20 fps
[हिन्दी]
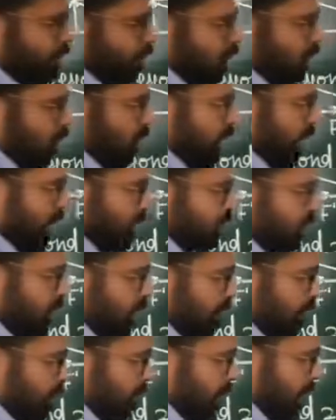ओ एच ओ
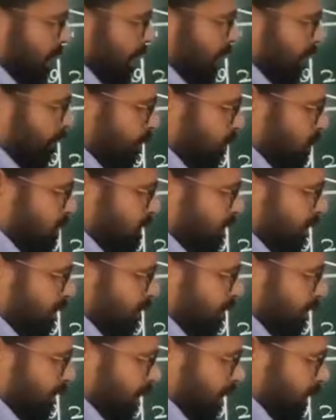की वैल्यू क्या आएगी पॉजिटिव
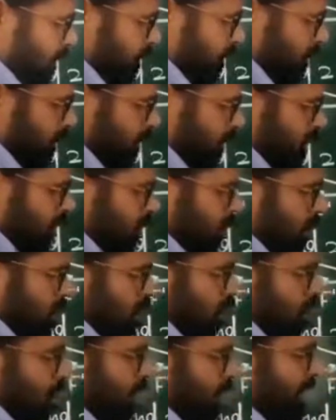में
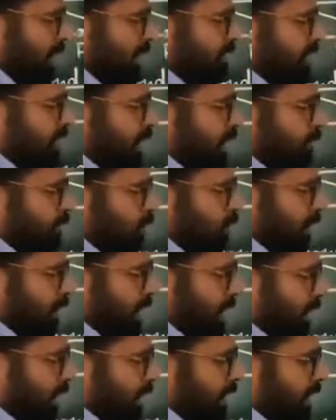और एच आई की वैल्यू क्या
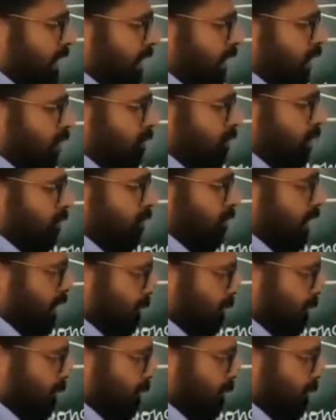आएगी नेगेटिव में क्योंकि ये